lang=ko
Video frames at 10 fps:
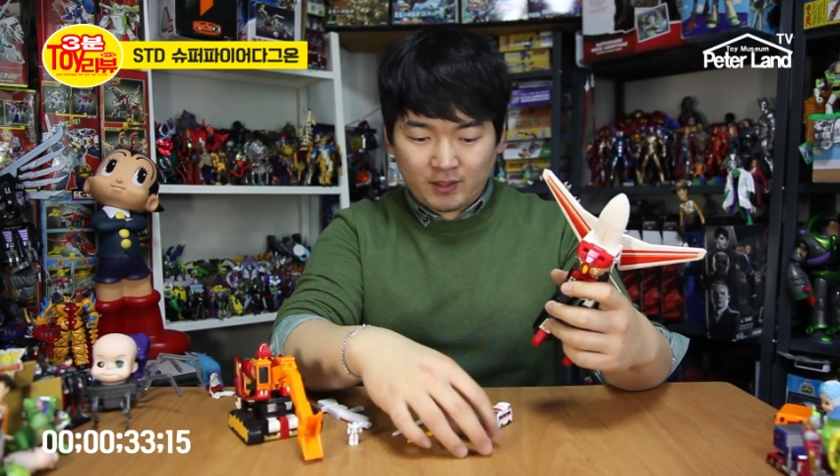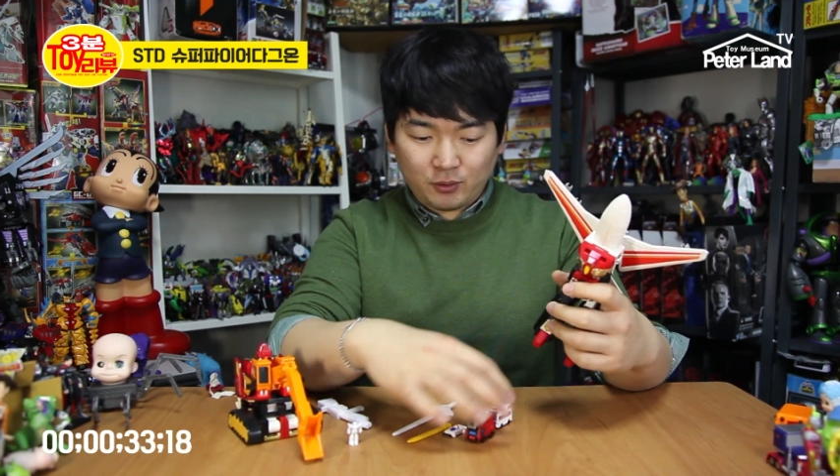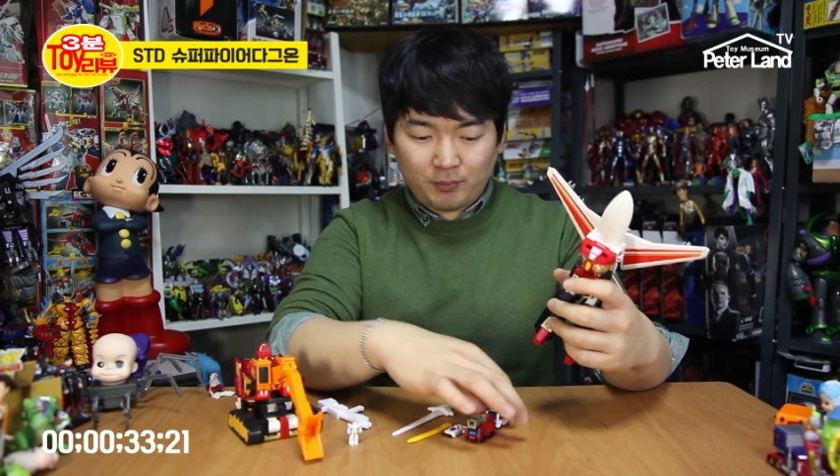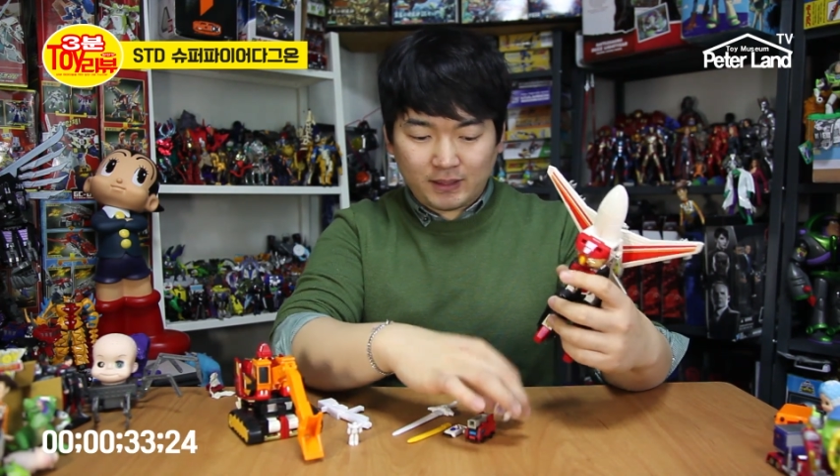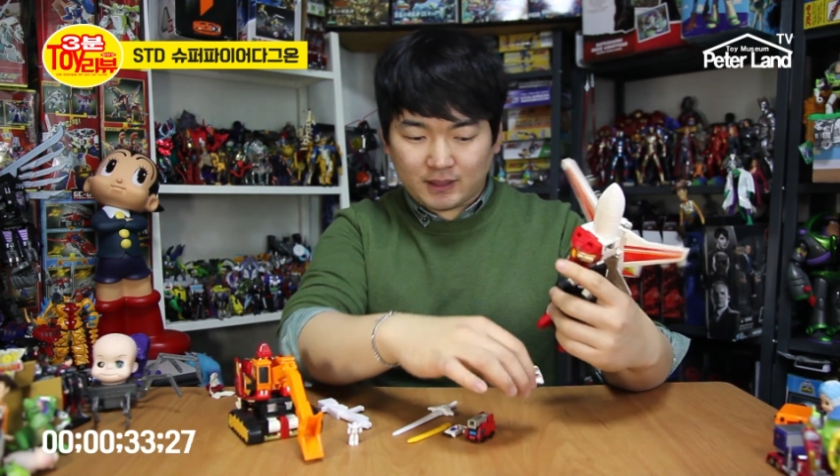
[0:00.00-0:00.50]
이
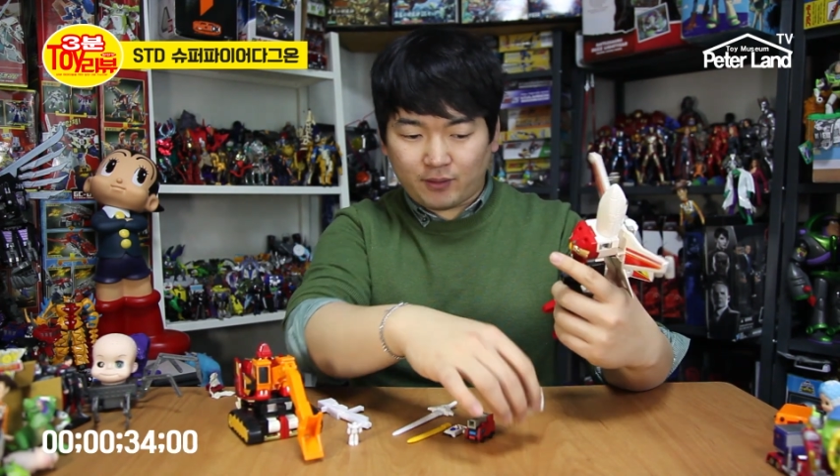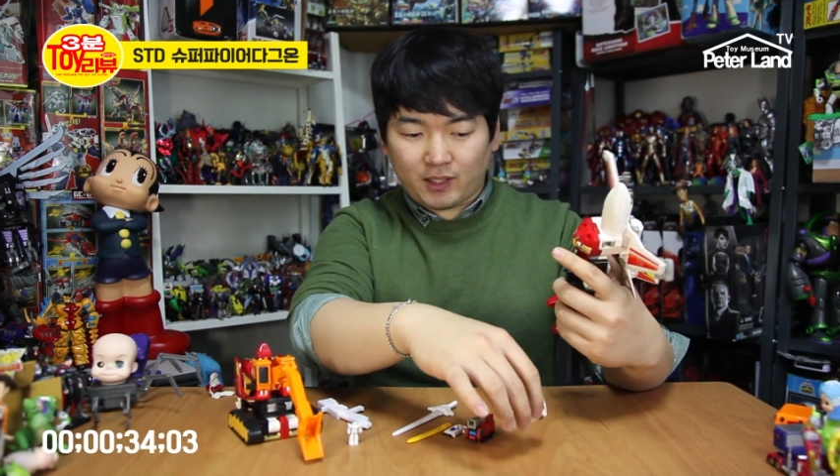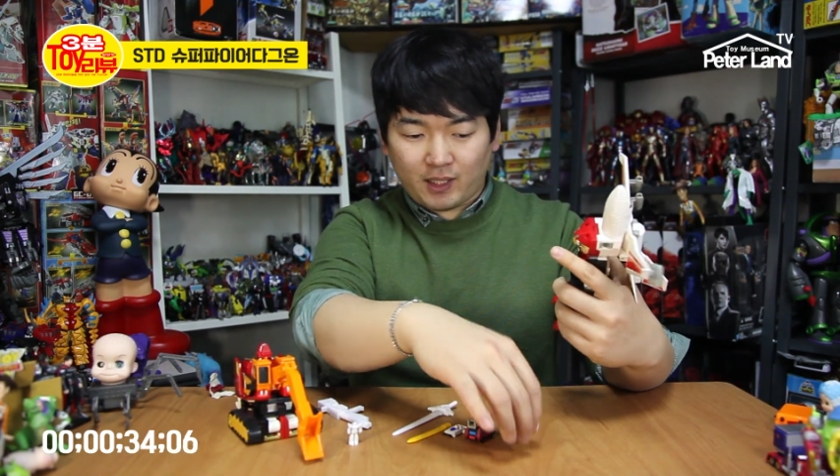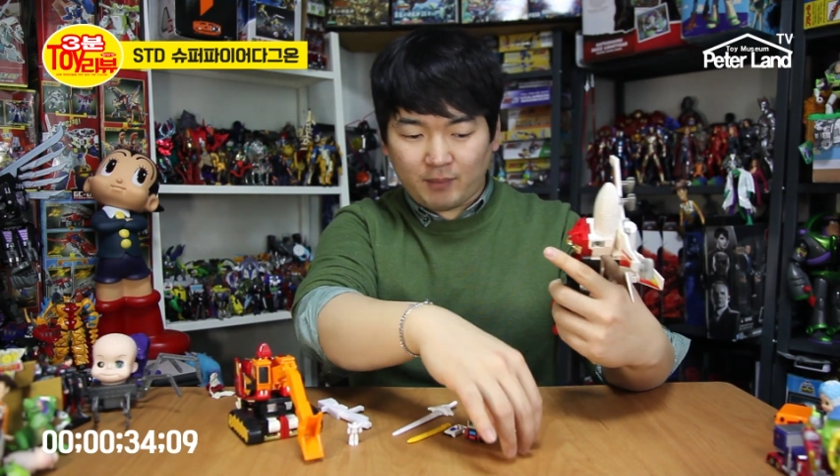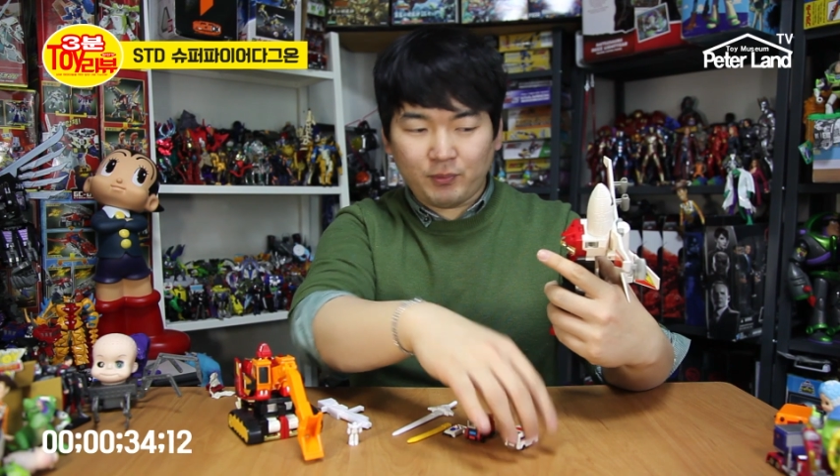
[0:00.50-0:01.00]

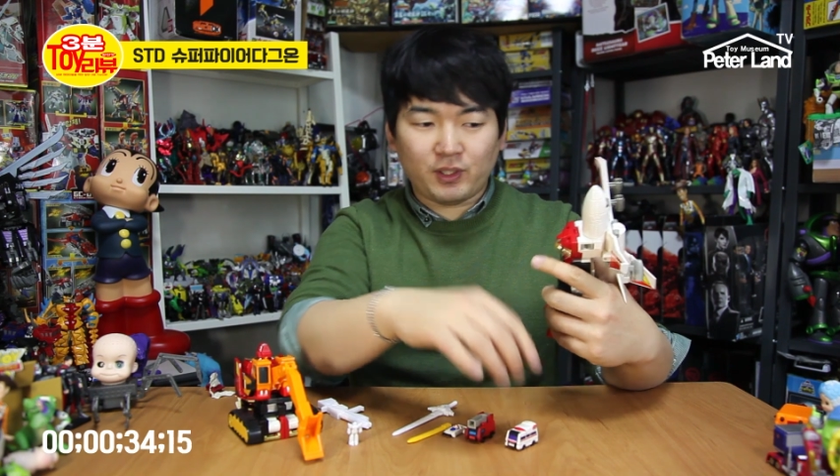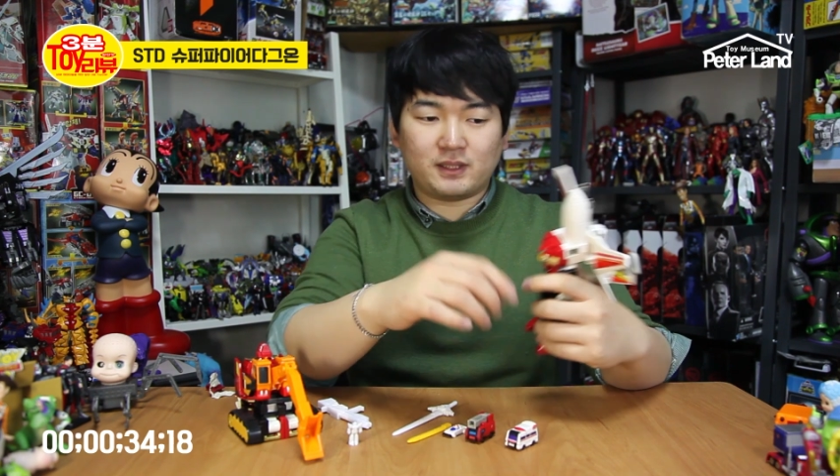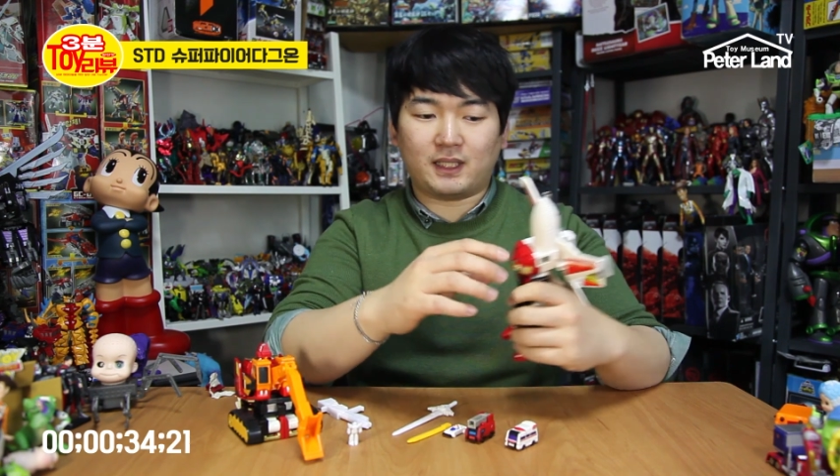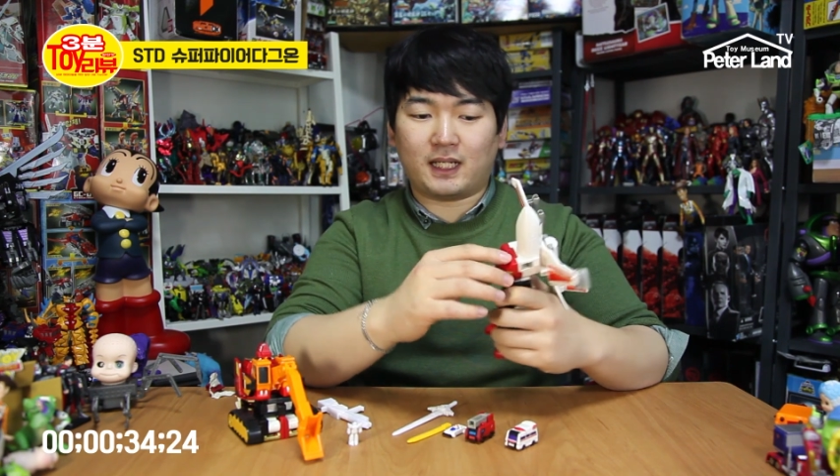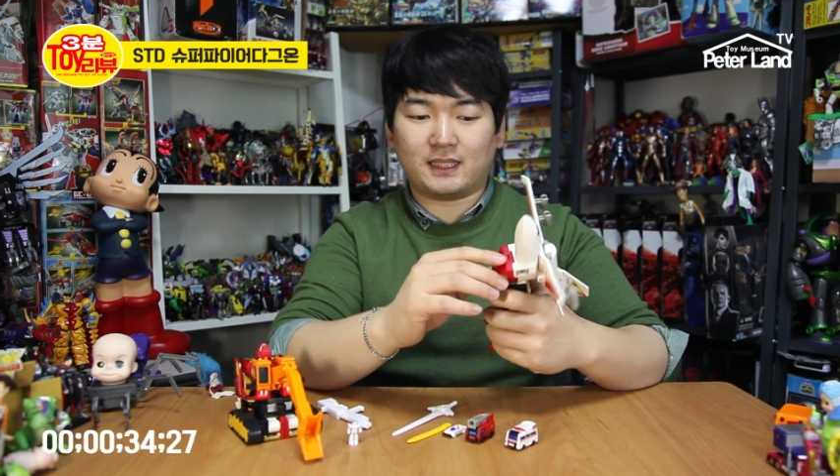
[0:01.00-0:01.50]
소방차와
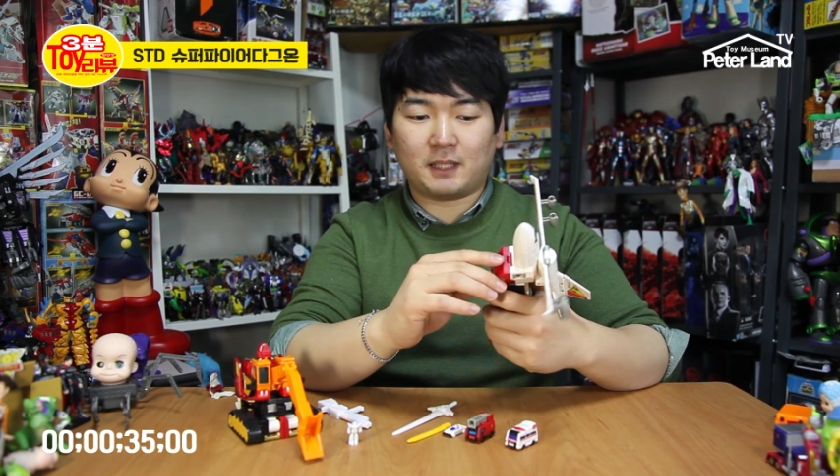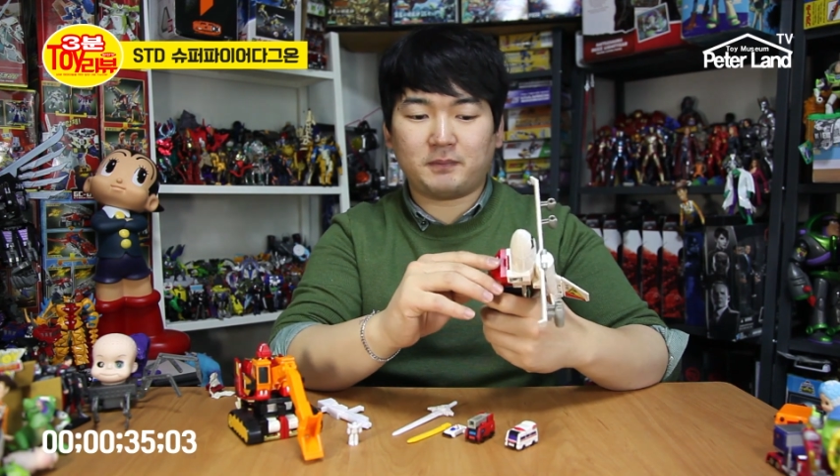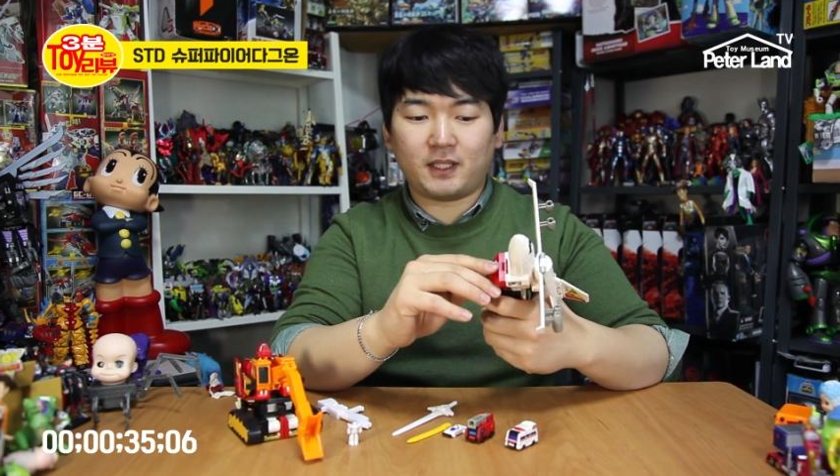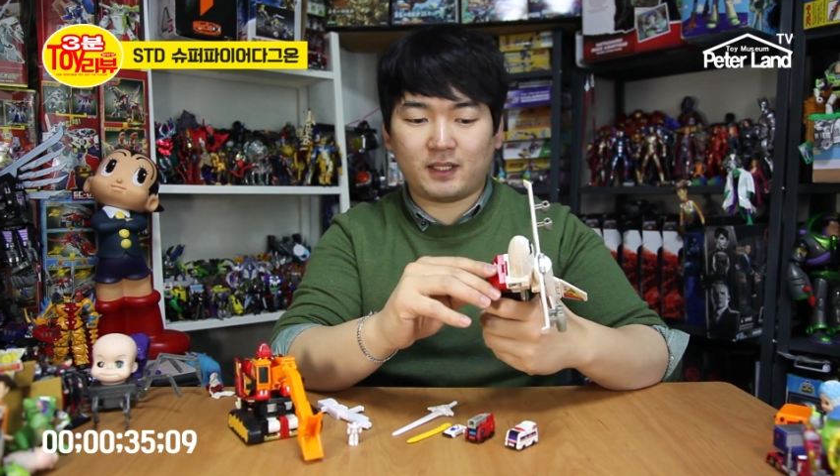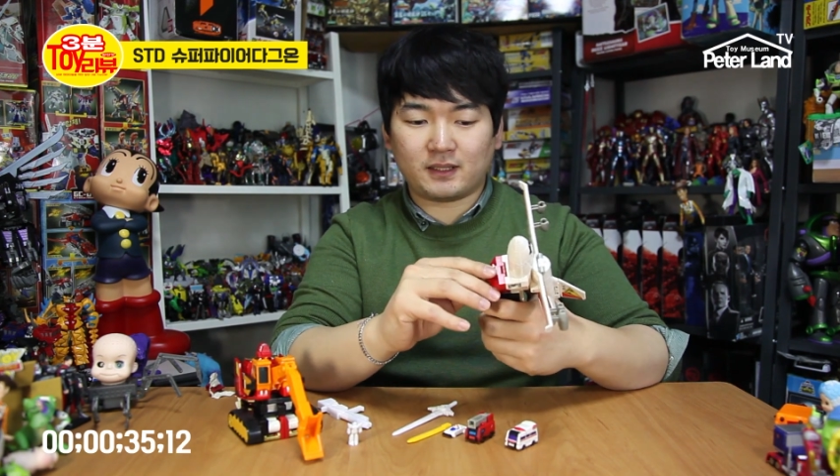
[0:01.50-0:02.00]
앰뷸런스 같이 합체를